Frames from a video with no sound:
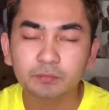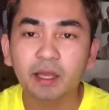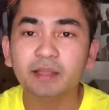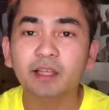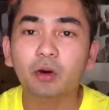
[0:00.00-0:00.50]

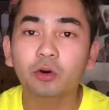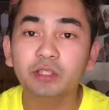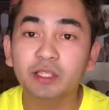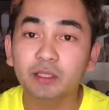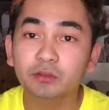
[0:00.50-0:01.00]
At ako
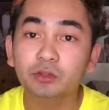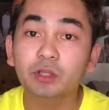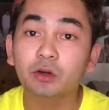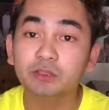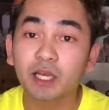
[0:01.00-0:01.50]
din, nandun
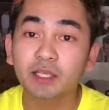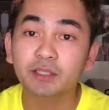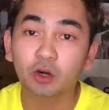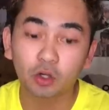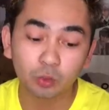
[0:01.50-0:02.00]
ako sa
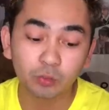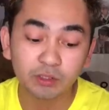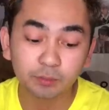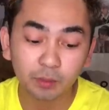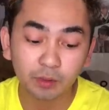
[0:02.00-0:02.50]
kanya
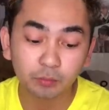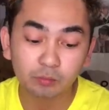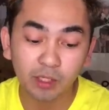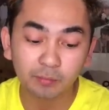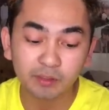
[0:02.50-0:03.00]
always pag may
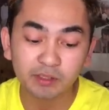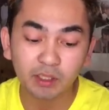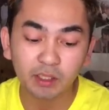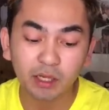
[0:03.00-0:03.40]
problema siya.